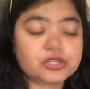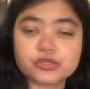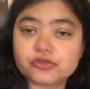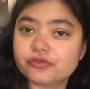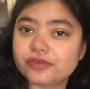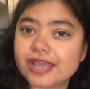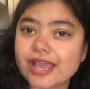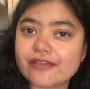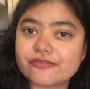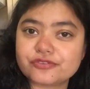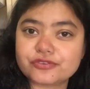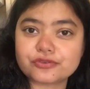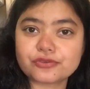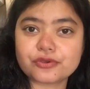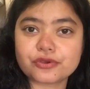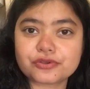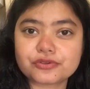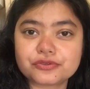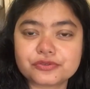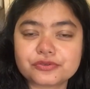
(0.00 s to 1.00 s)
डू वी हैव टू
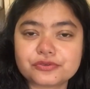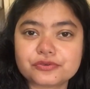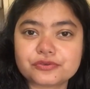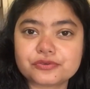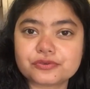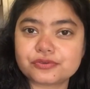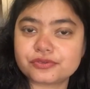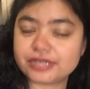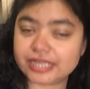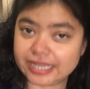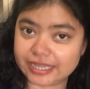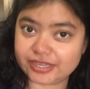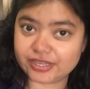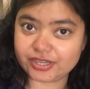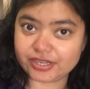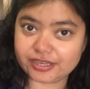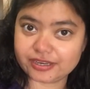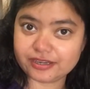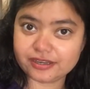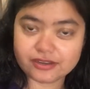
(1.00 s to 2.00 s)
गो टू डे
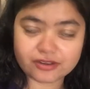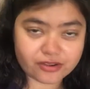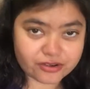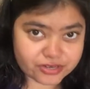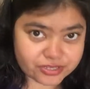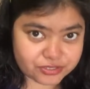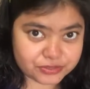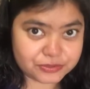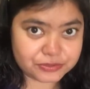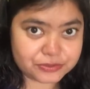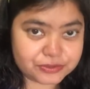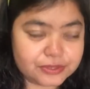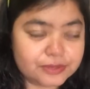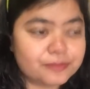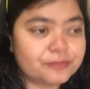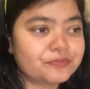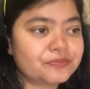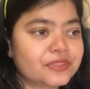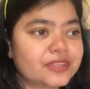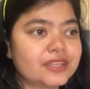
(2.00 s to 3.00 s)
केयर और स्कूल
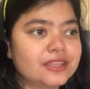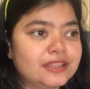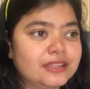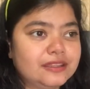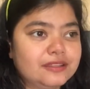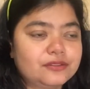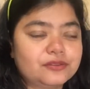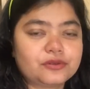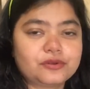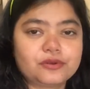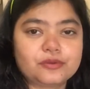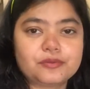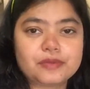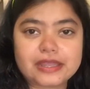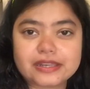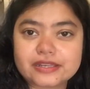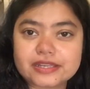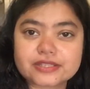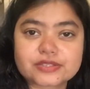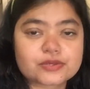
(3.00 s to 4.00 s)
तो
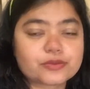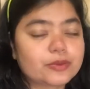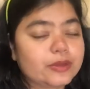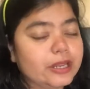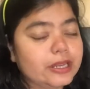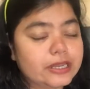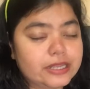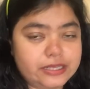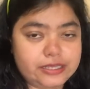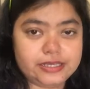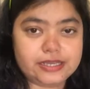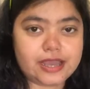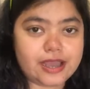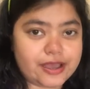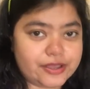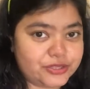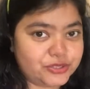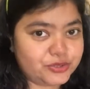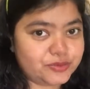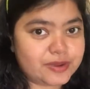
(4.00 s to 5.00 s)
मैंने इसको बोला नहीं
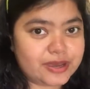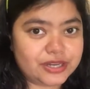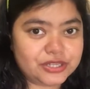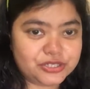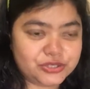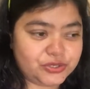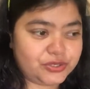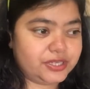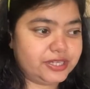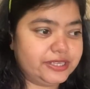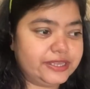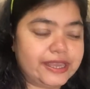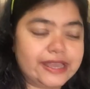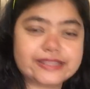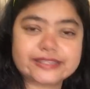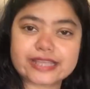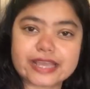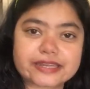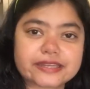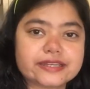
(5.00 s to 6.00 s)
आज तुम्हारी छुट्टी
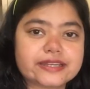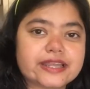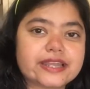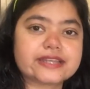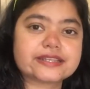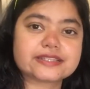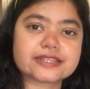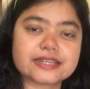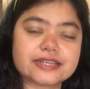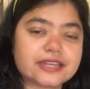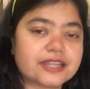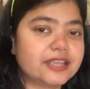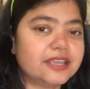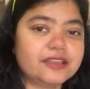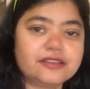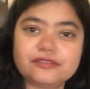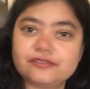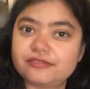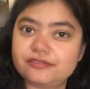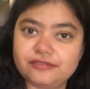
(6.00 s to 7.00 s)
है सैटरडे एंड संडे
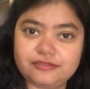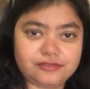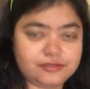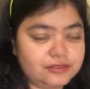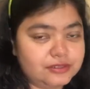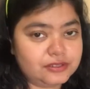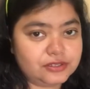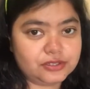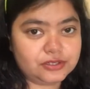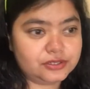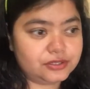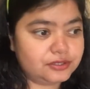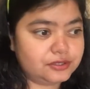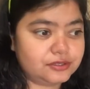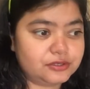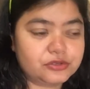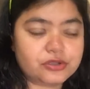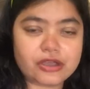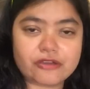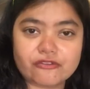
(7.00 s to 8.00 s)

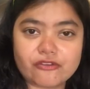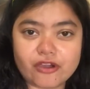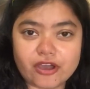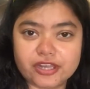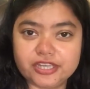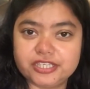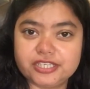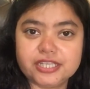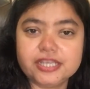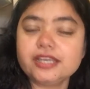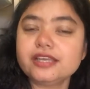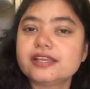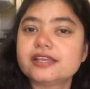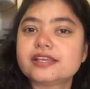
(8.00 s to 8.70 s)
यू हैव हॉलीडे